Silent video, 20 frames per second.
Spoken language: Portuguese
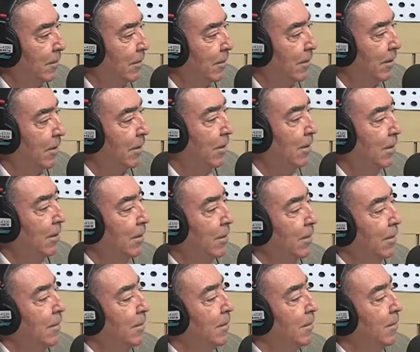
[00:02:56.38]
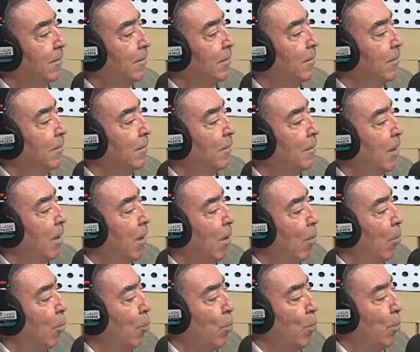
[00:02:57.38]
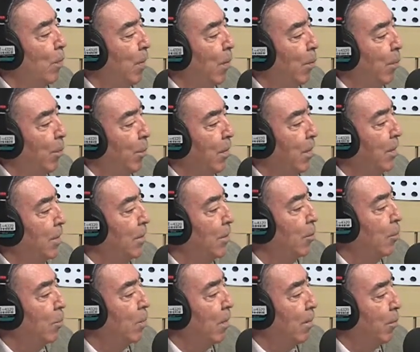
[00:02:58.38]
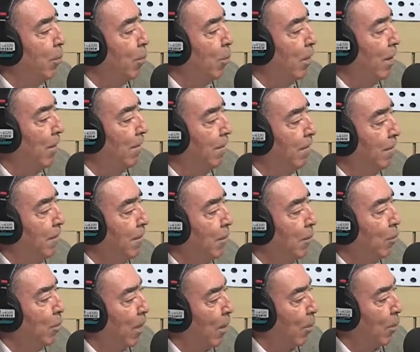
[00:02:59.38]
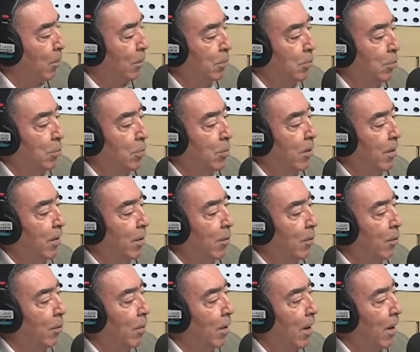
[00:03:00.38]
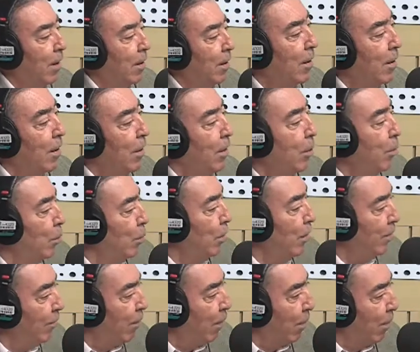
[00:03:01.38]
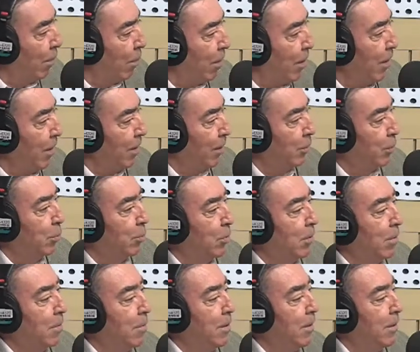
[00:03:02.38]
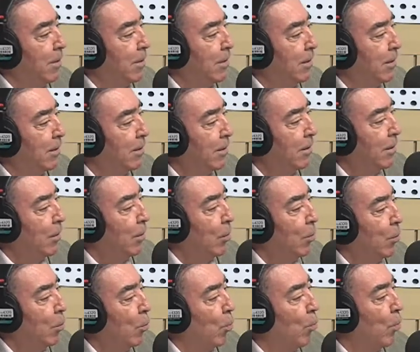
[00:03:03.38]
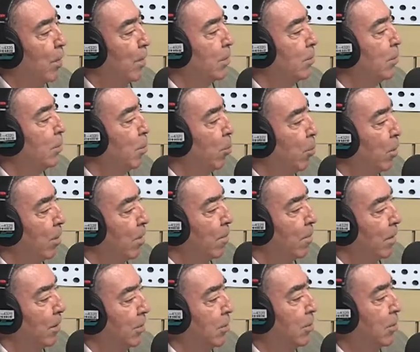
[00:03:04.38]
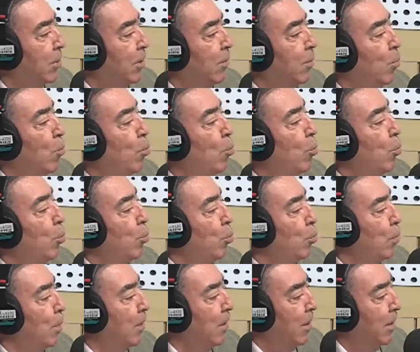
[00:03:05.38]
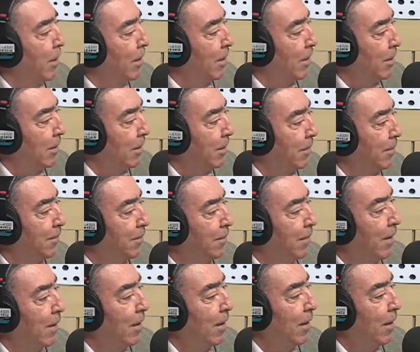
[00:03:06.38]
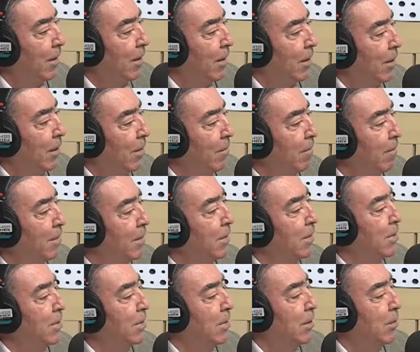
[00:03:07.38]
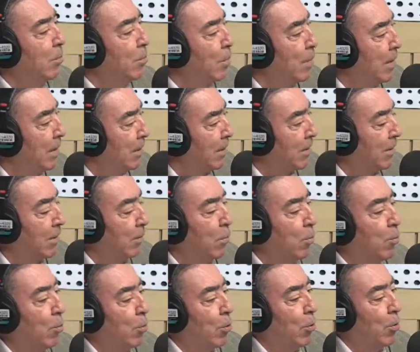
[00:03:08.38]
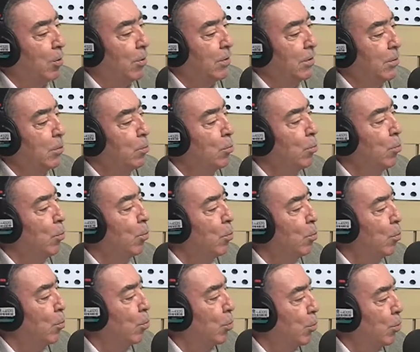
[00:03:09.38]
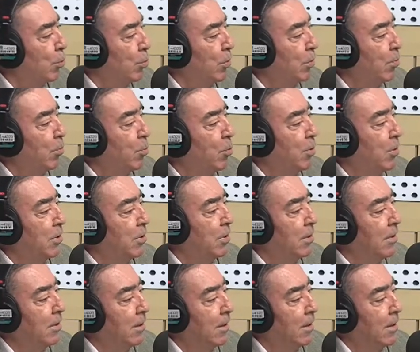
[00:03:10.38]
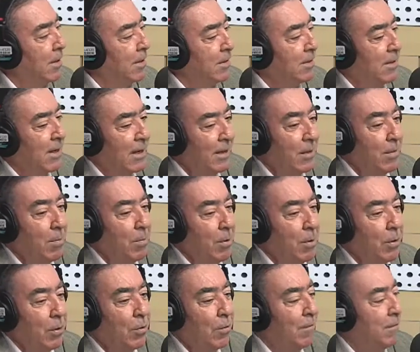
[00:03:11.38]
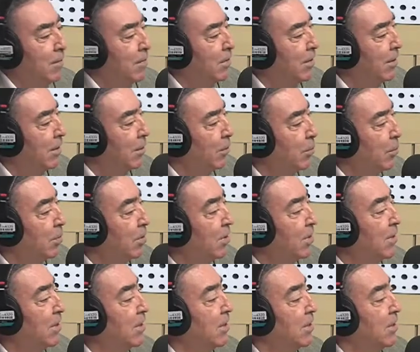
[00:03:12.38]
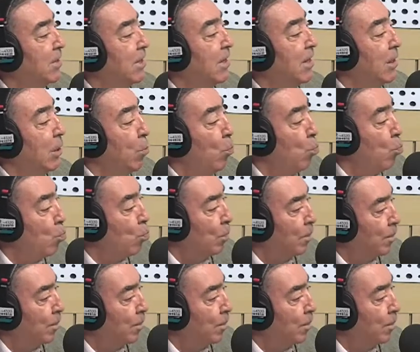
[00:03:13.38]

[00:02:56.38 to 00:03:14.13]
e algum palpite, alguma biografia, alguma coisa que o senhor queira colocar. E o livro abria justamente com esse poema que se chama O Ouro do Bandeirante, que venceu menção honrosa num concurso de poesia realizado em 1961,